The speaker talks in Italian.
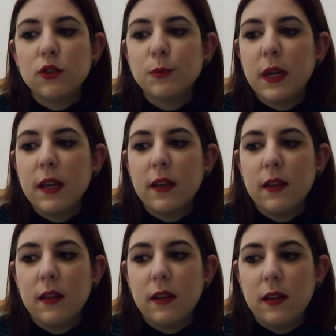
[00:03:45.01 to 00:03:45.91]
Secondo
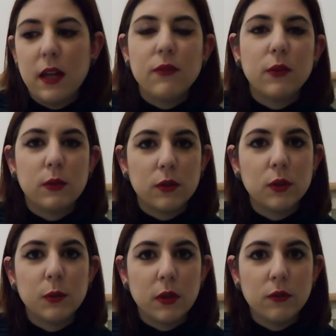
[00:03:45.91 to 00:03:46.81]
me lei
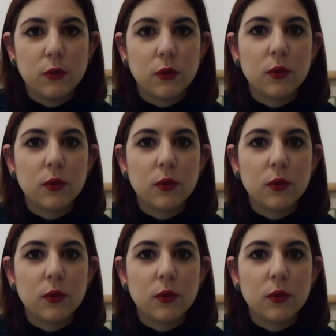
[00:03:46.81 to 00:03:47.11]
fa un ottimo